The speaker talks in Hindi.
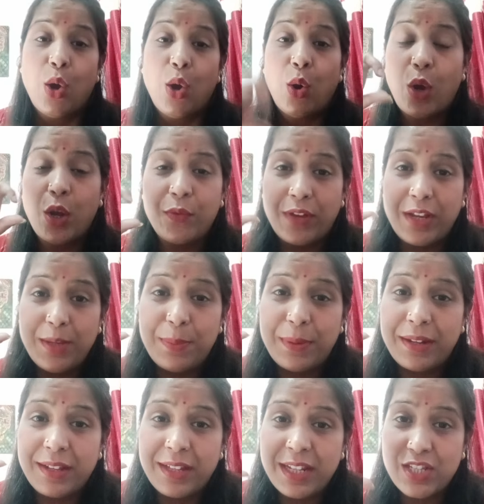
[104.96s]
और वहीं पर
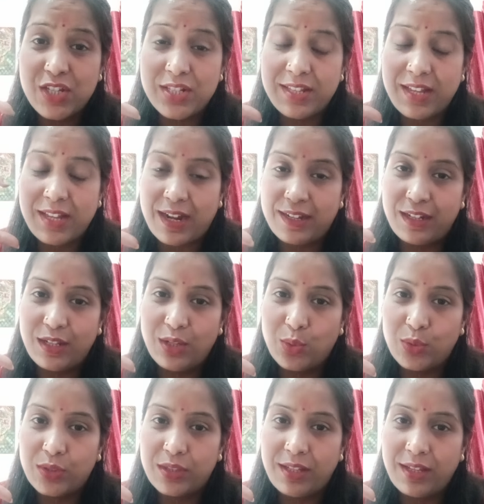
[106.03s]
अगर ये चीज़ें एंटी
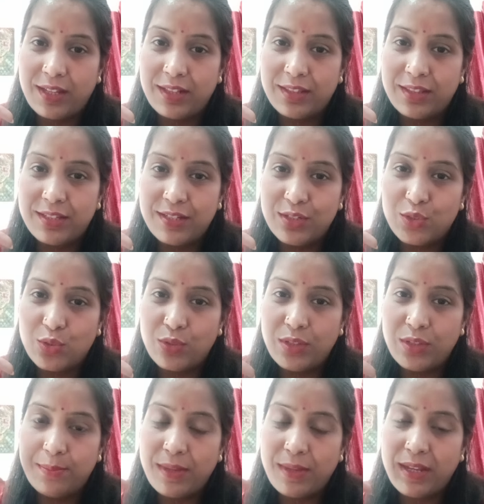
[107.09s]
होती हैं इन चीज़ों
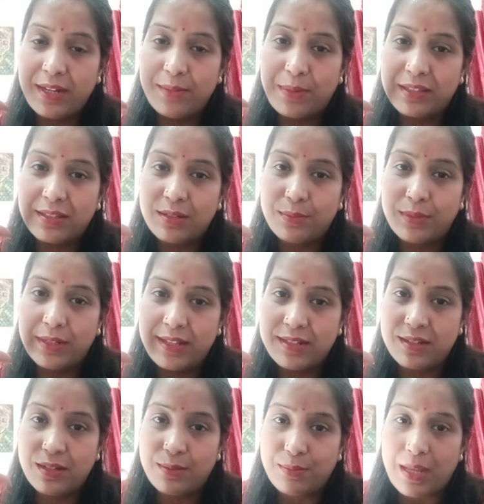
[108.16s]
इनमें बर्थ नंबर डेस्टी
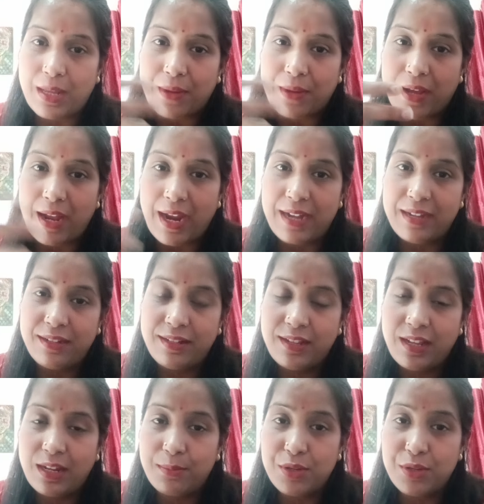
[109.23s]
नंबर आपका एंटी है इनमें
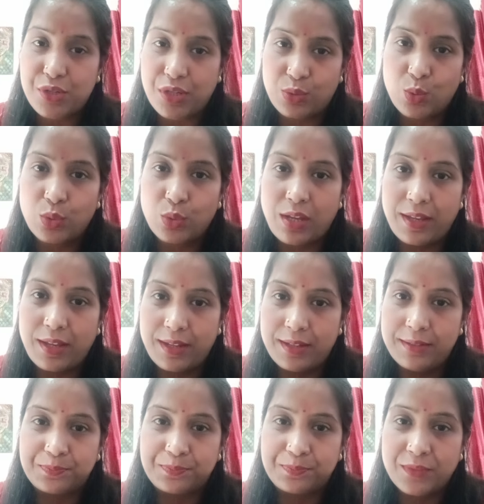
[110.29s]
शत्रुता है
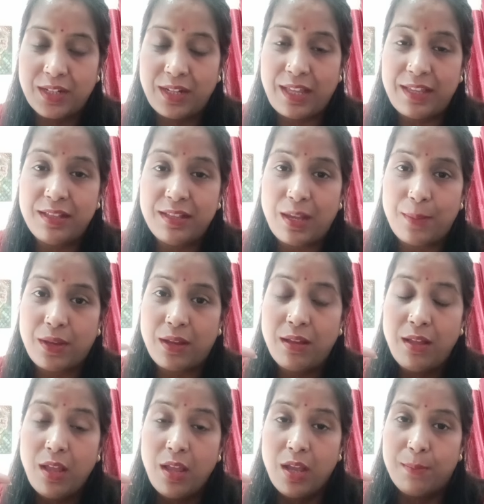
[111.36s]
लाइक आपका
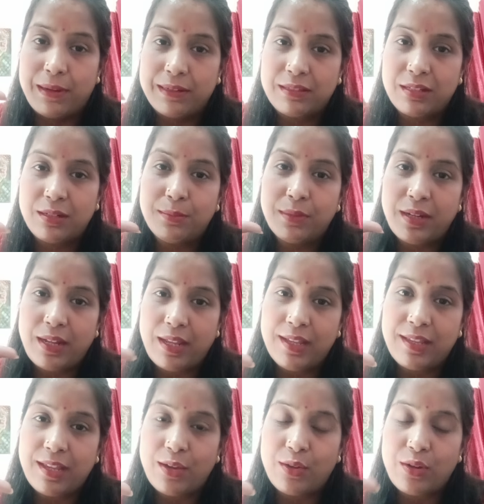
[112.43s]
बर्थ नंबर एक है
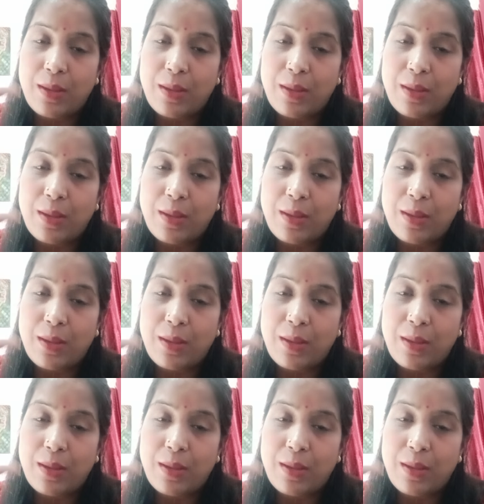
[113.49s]
और आपका